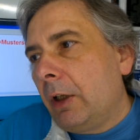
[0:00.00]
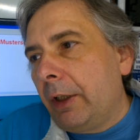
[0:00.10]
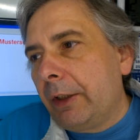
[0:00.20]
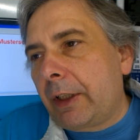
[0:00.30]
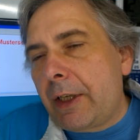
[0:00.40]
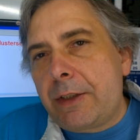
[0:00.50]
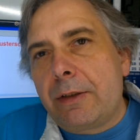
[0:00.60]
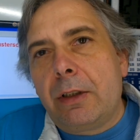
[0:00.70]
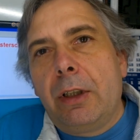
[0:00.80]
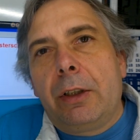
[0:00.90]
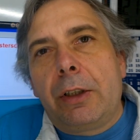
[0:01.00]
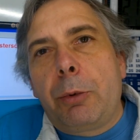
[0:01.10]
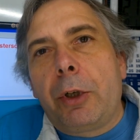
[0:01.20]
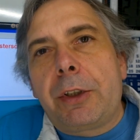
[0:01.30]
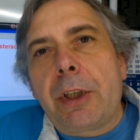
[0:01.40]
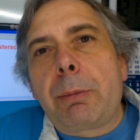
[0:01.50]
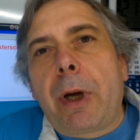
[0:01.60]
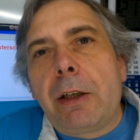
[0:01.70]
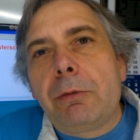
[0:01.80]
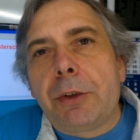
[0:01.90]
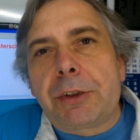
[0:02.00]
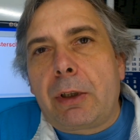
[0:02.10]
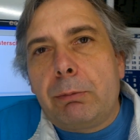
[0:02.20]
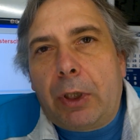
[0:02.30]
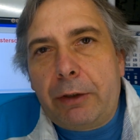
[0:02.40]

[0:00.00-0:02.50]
Interessen die Politik beeinflusst haben.